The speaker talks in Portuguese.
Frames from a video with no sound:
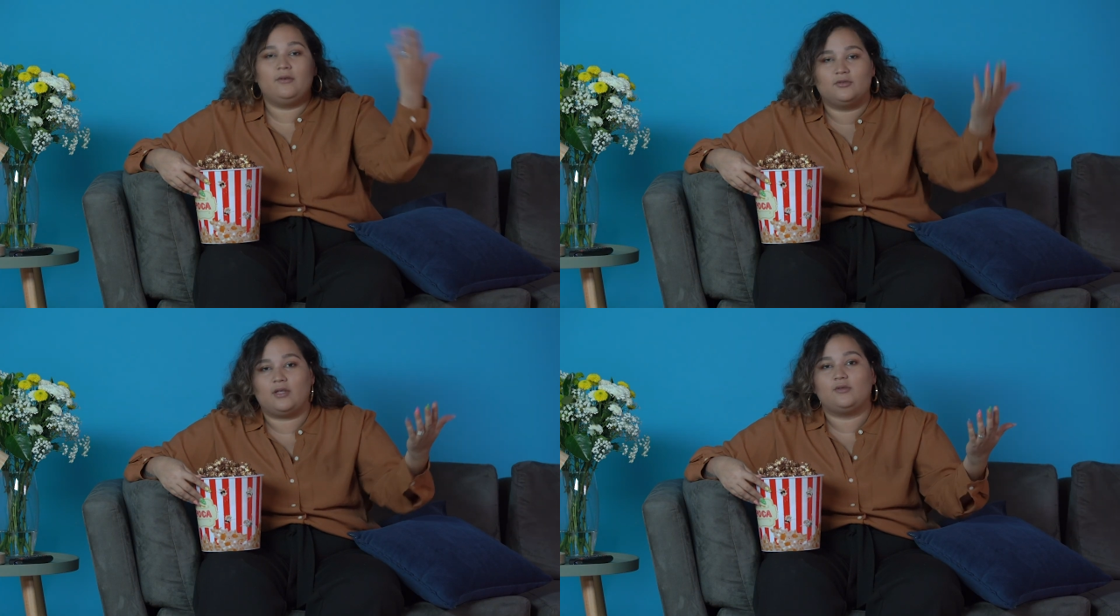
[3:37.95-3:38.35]

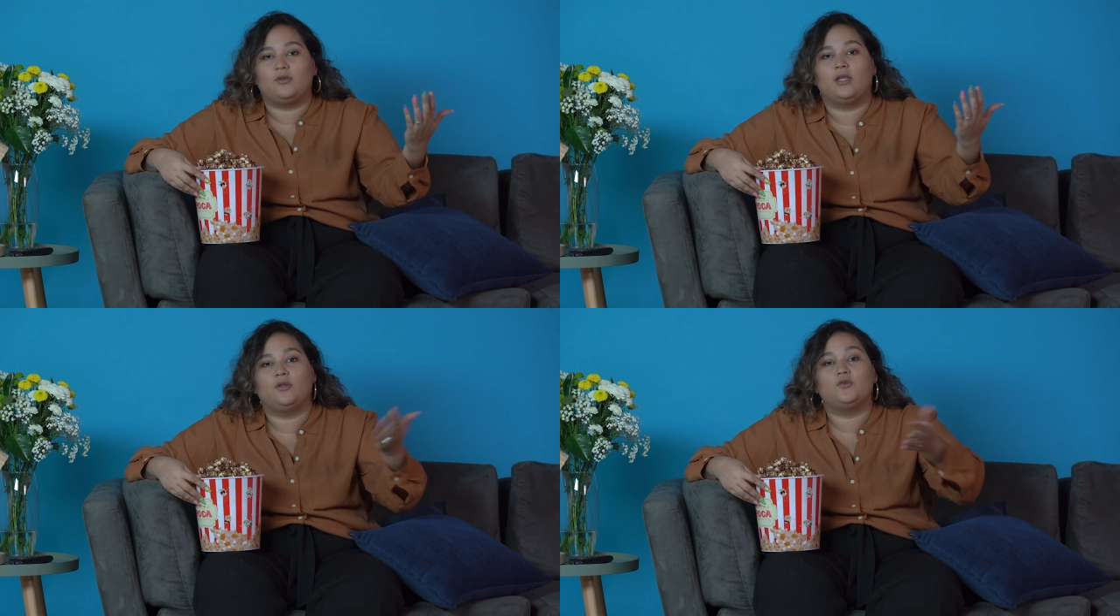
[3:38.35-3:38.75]
nos Estados
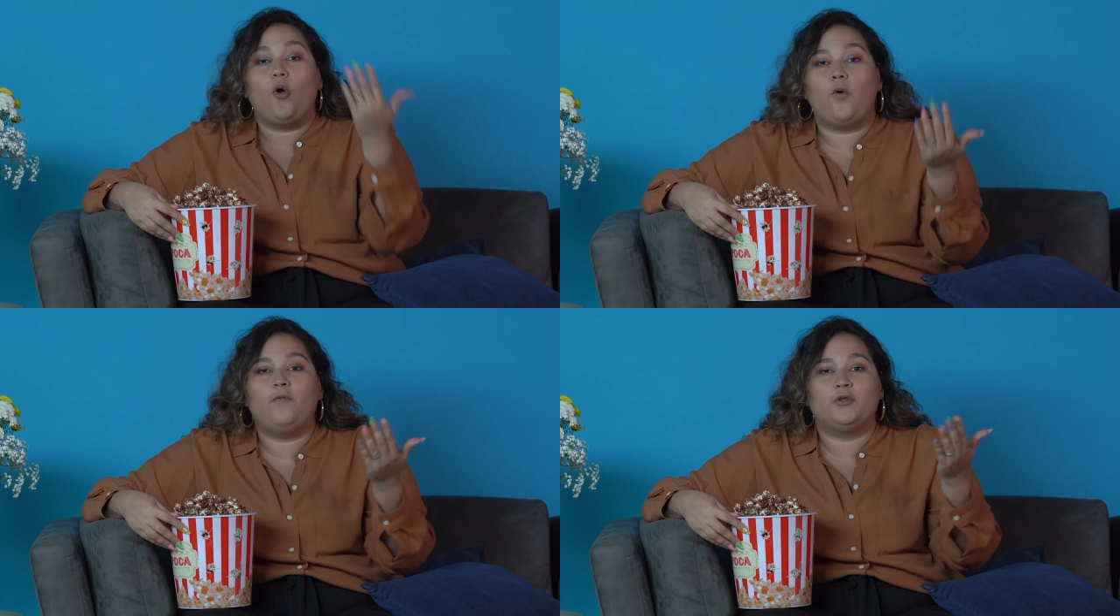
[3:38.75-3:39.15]
Unidos
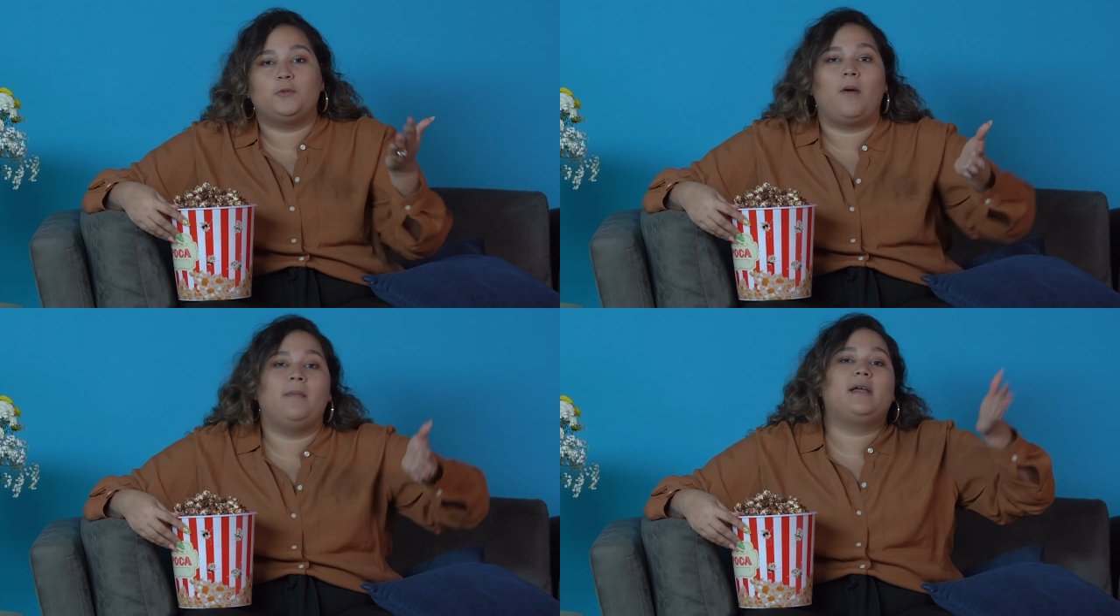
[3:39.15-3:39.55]
com o
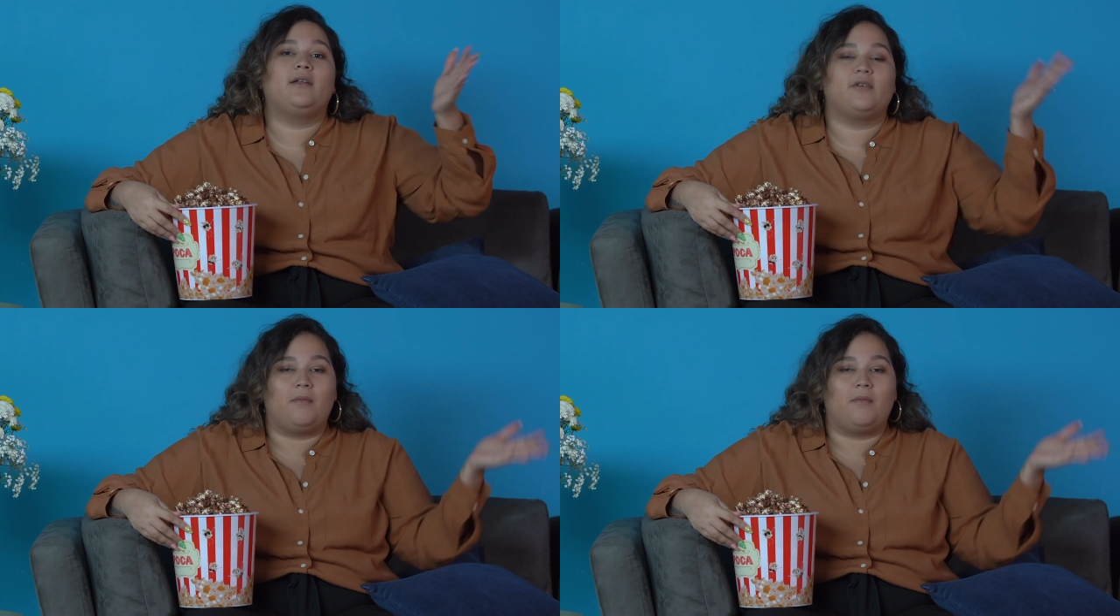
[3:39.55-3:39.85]
futebol americano,